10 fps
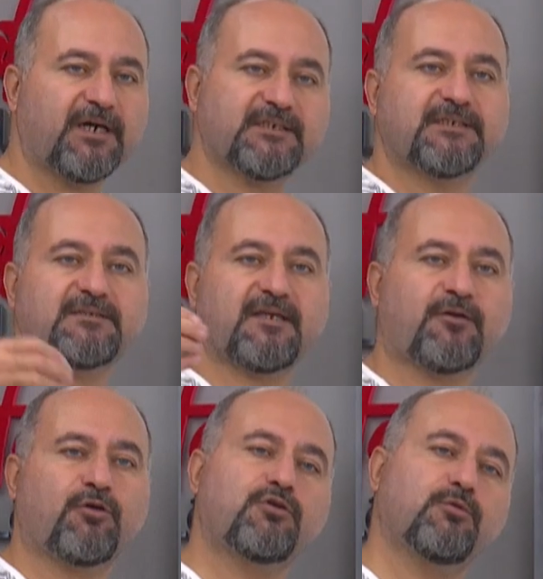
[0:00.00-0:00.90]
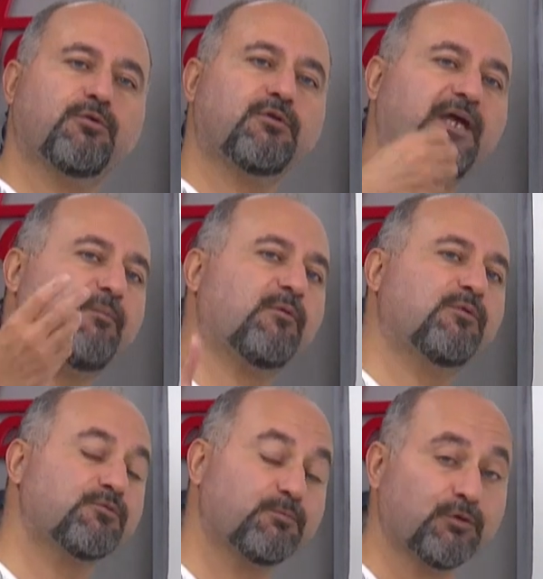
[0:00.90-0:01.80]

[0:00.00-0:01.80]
hadi git ekoku bul, ebo bul,